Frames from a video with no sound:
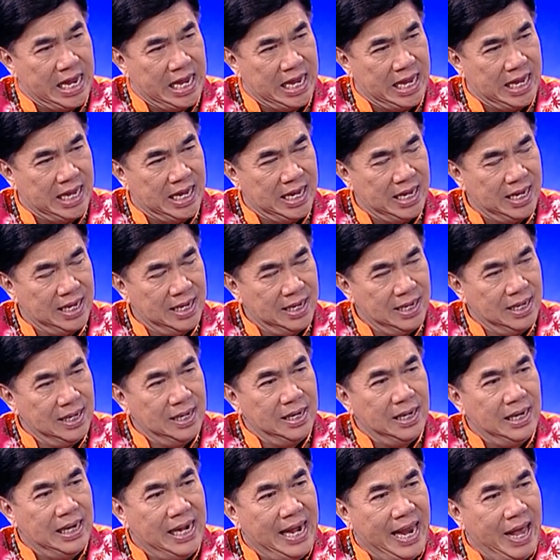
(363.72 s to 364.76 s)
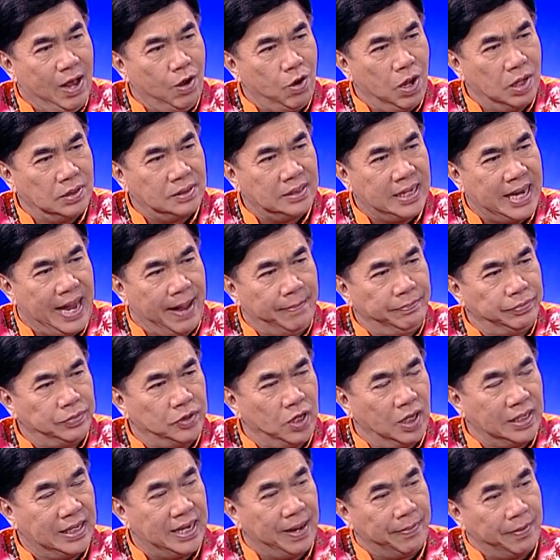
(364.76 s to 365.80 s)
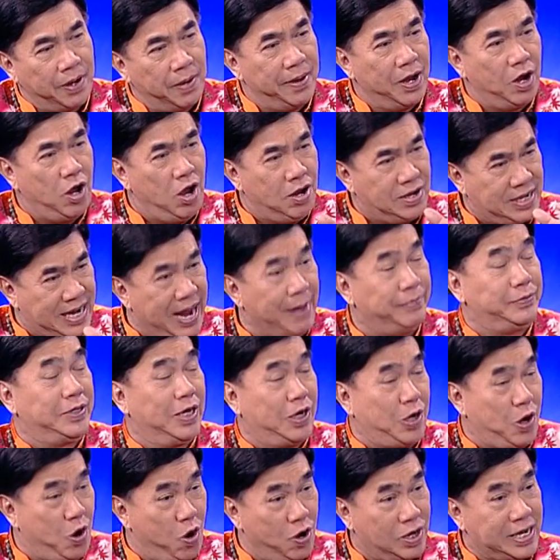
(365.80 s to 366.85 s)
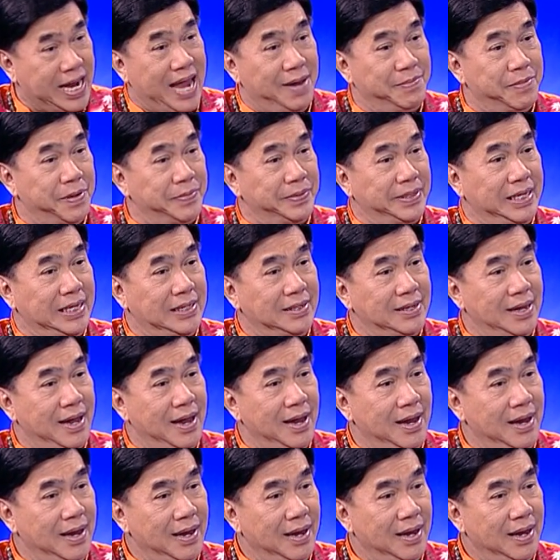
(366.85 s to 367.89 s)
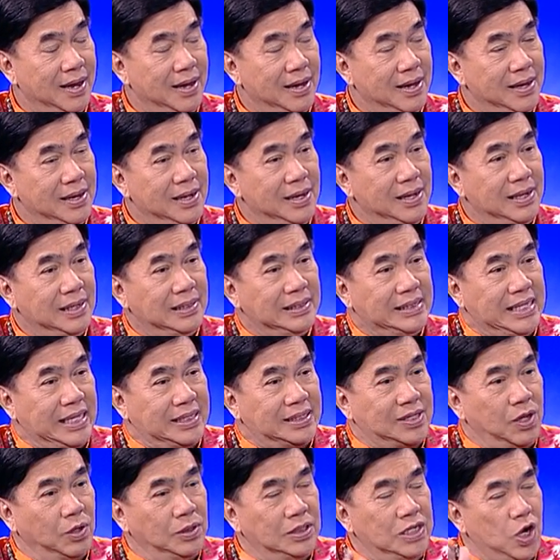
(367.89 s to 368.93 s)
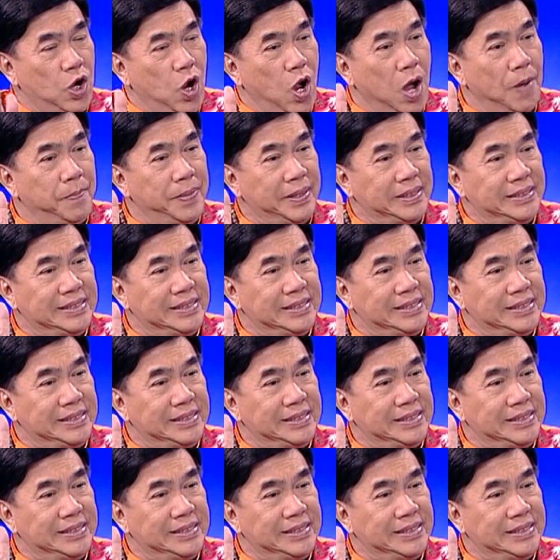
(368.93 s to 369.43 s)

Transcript: ครับ แล้วก็กลับ ตอนกลับเข้ามา ก็กลับจากกอไก่มาประเทศไทยแต่ตอนที่ขอไป